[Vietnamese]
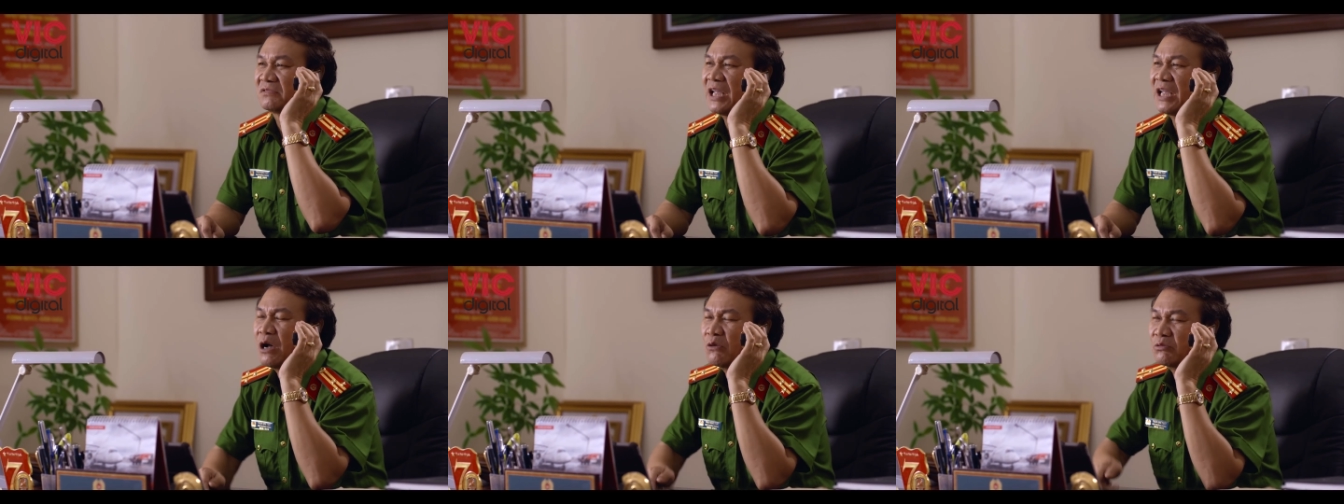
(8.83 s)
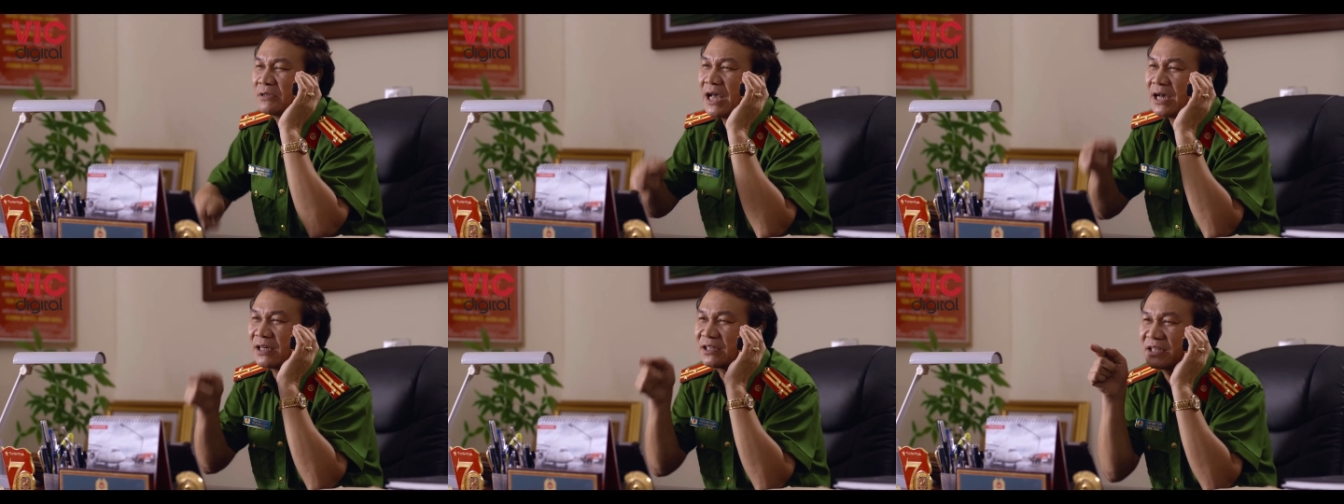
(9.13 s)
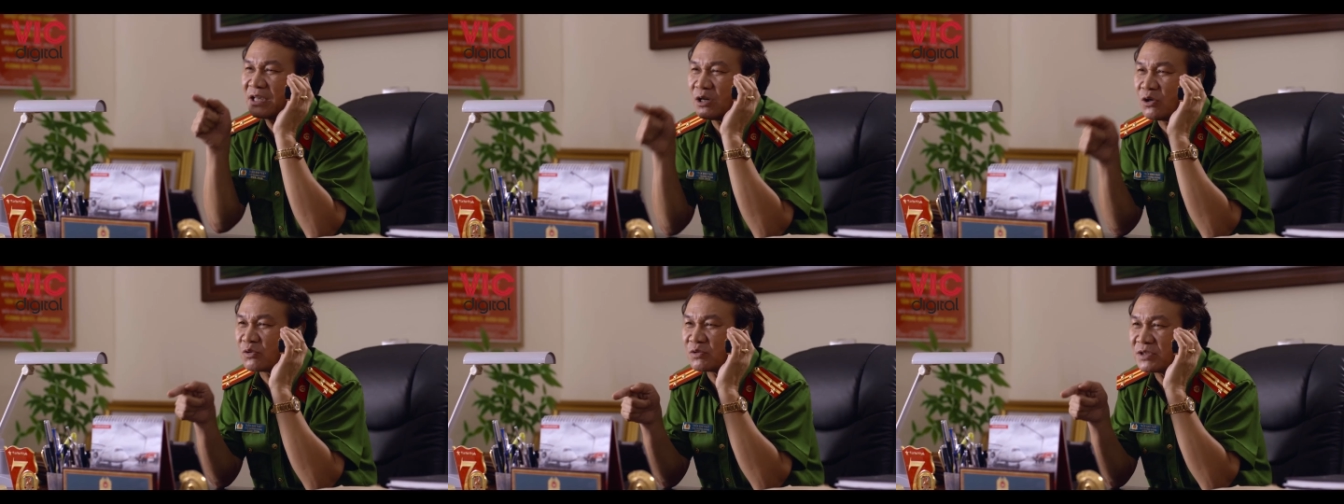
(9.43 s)
thao tác
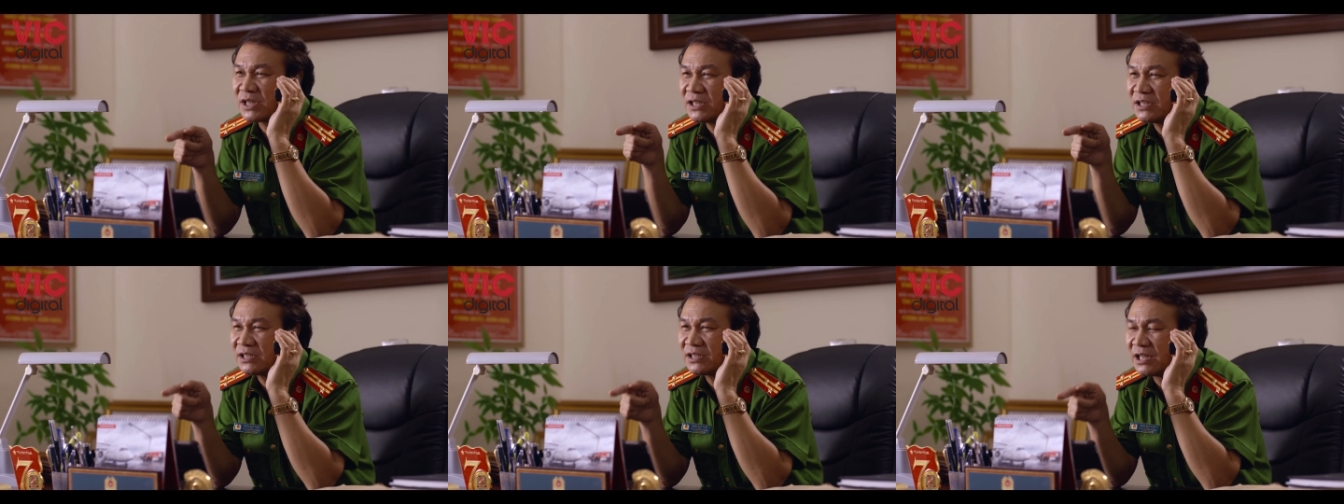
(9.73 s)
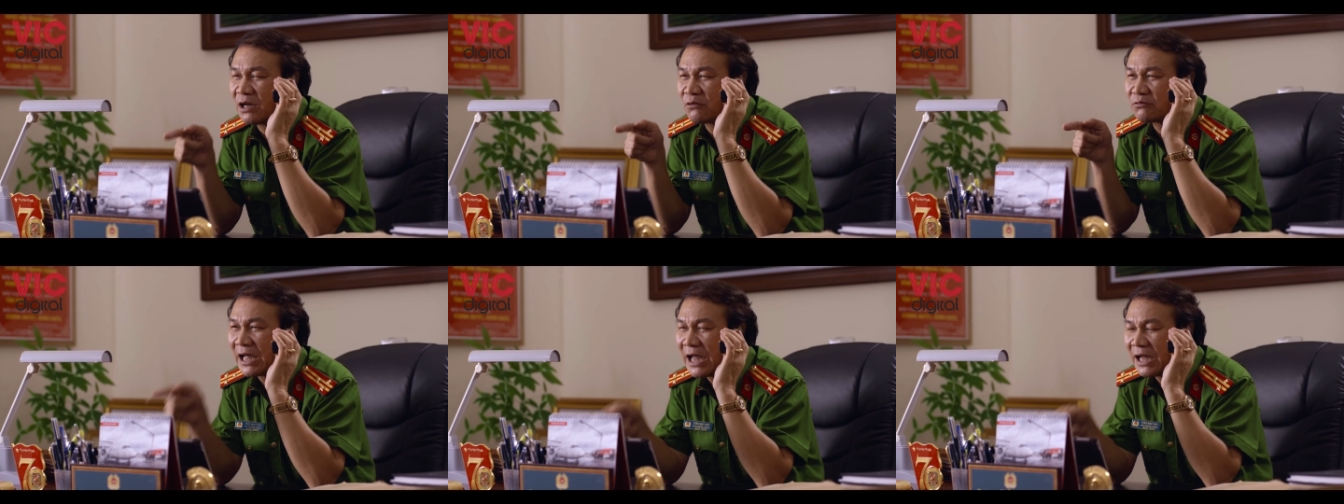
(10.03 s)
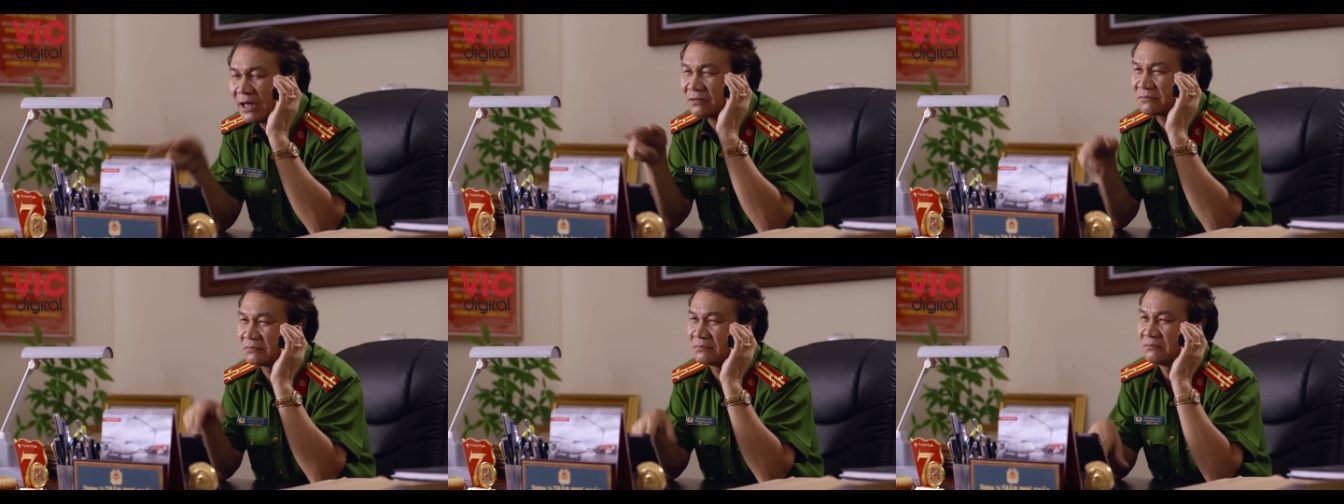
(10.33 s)
kiểu gì thì thao
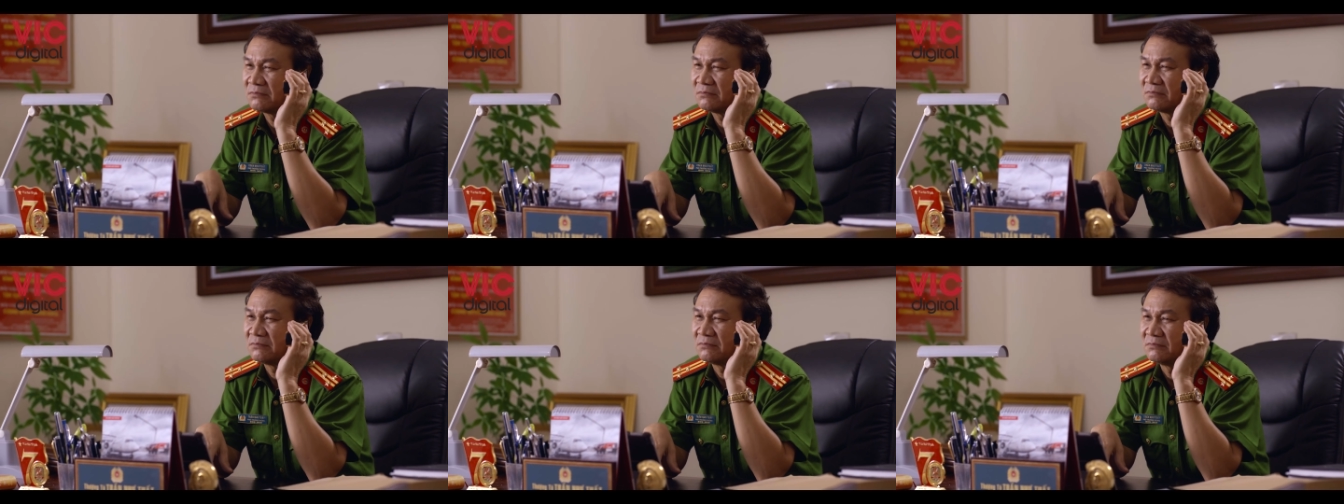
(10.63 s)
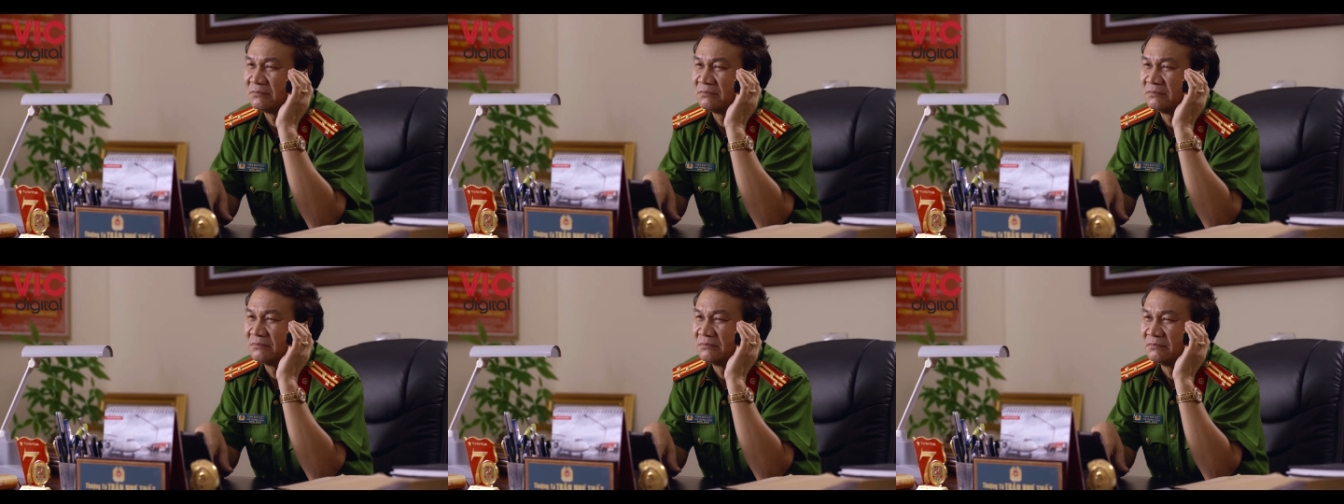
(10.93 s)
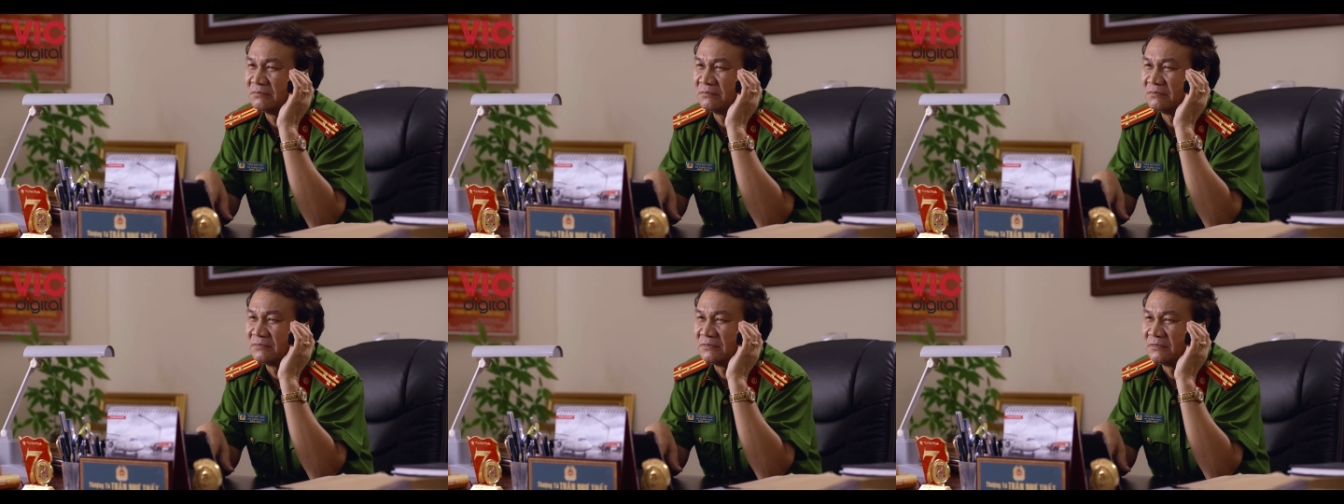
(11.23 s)
tác
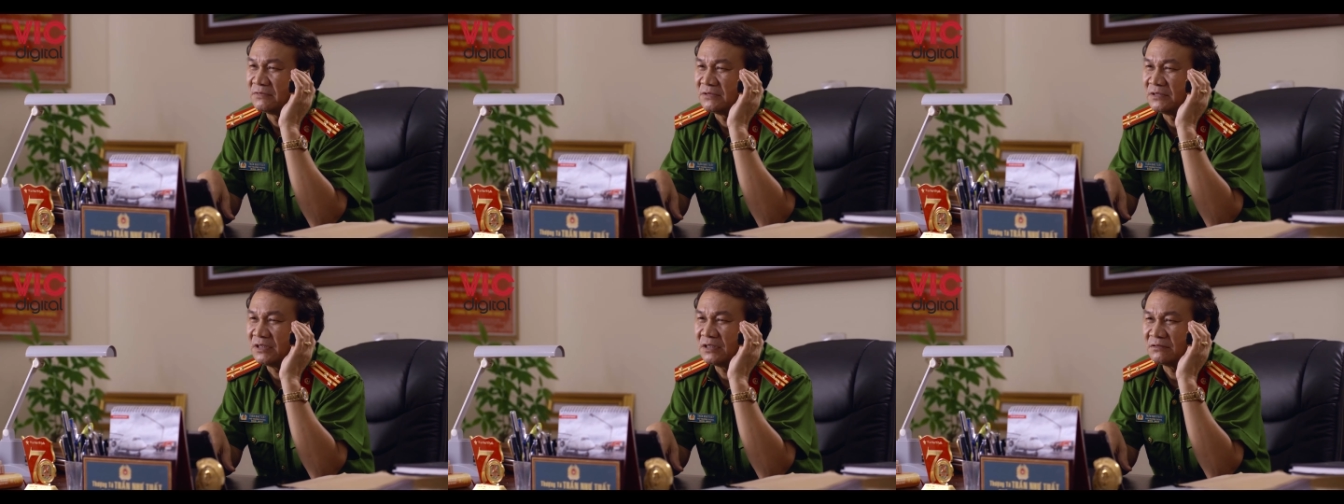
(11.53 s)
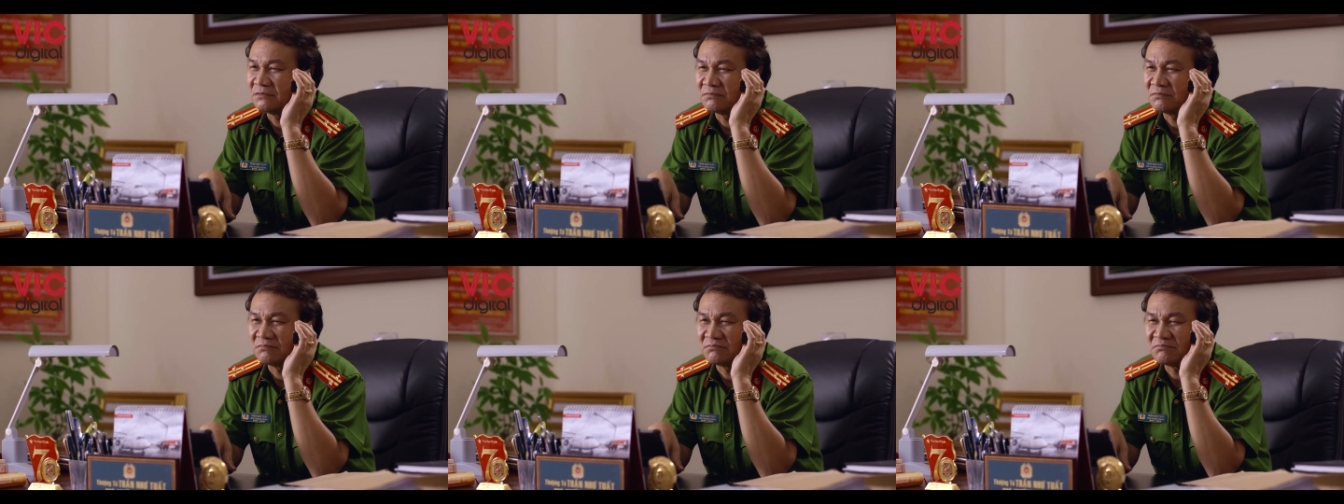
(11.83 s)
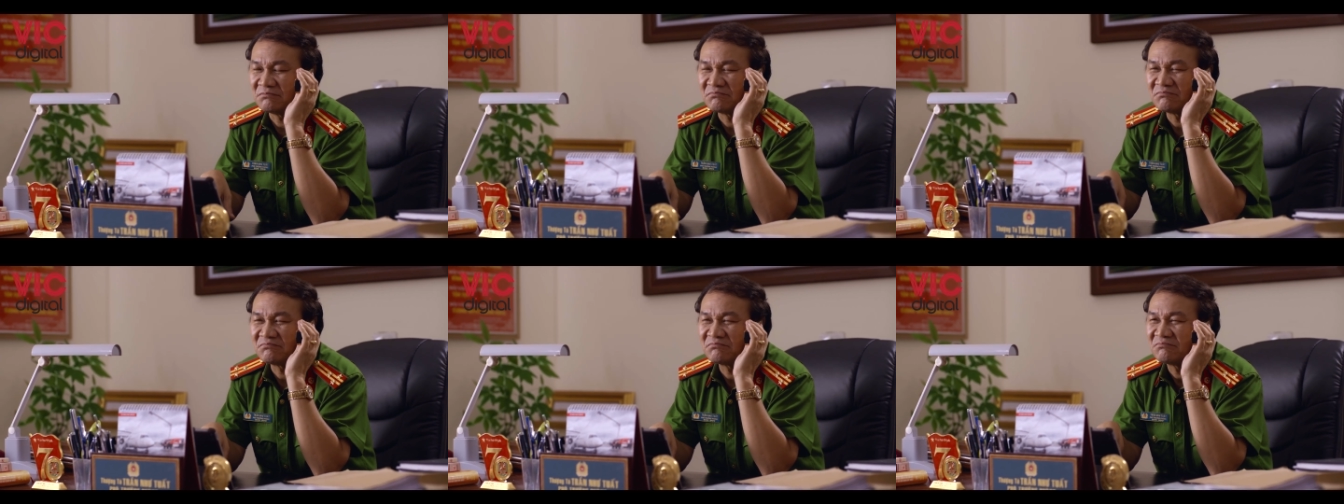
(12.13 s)

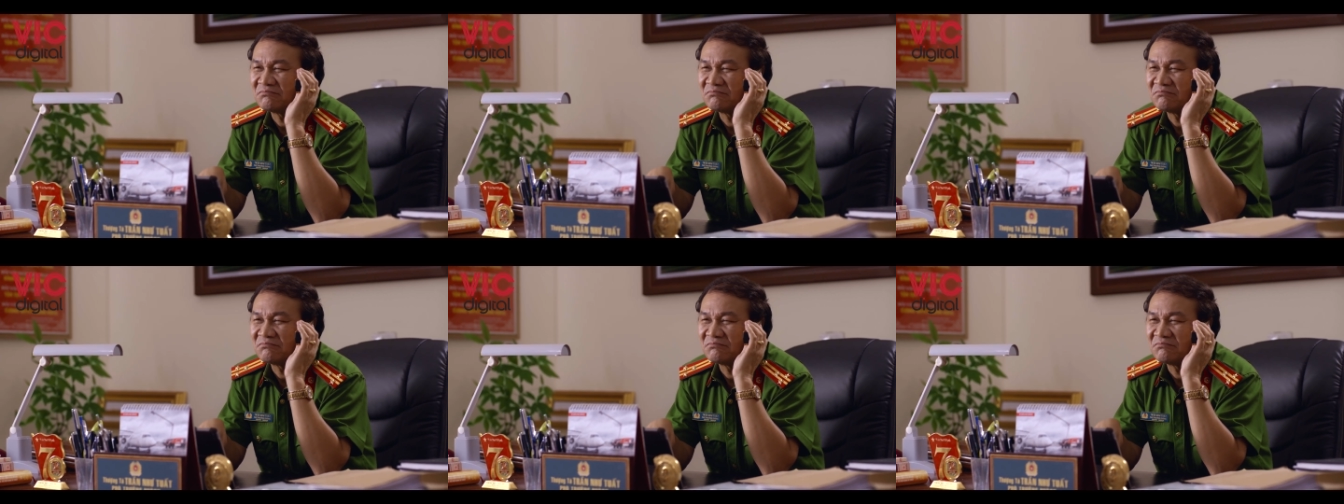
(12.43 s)
nhưng